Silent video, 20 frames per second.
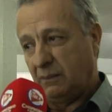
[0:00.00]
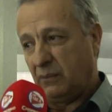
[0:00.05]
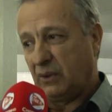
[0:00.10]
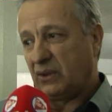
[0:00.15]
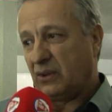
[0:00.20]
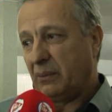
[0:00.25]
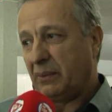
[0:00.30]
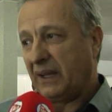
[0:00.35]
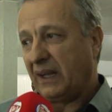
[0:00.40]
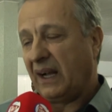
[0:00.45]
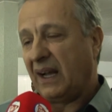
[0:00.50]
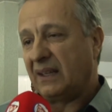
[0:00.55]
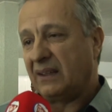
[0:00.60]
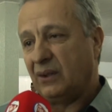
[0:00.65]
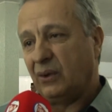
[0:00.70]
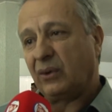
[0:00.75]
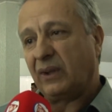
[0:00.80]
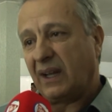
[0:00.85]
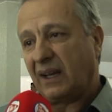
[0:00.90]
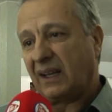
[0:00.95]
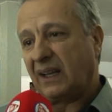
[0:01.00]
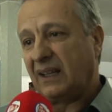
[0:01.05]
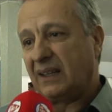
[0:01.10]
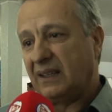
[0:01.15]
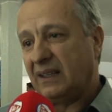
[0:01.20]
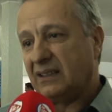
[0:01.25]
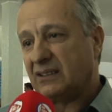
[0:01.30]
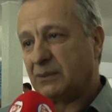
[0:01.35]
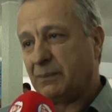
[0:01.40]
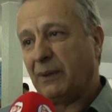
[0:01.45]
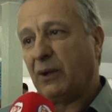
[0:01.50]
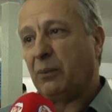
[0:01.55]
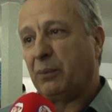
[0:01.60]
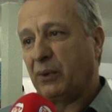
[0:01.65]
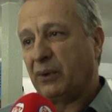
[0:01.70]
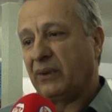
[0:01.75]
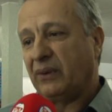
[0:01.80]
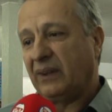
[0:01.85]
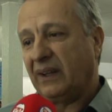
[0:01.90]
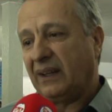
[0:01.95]
Muito obrigado, eu que agradeço pela
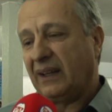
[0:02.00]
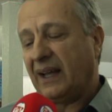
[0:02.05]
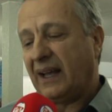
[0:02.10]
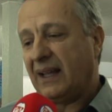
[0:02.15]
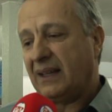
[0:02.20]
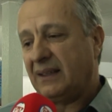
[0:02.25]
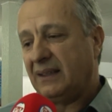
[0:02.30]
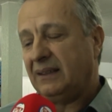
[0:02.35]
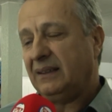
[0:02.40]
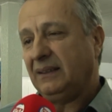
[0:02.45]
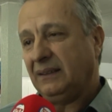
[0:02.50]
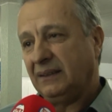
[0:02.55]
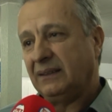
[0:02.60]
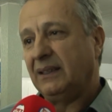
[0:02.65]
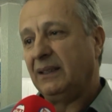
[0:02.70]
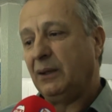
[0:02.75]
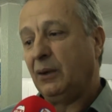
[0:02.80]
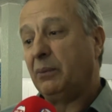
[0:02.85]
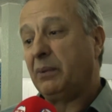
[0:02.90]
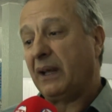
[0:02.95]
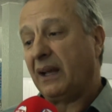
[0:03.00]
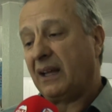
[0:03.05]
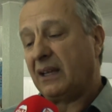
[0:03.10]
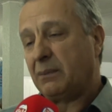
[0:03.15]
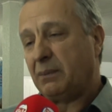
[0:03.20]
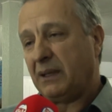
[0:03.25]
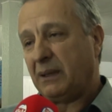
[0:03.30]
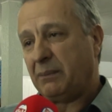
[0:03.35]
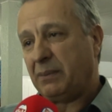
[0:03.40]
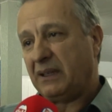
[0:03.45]
oportunidade e obrigado pela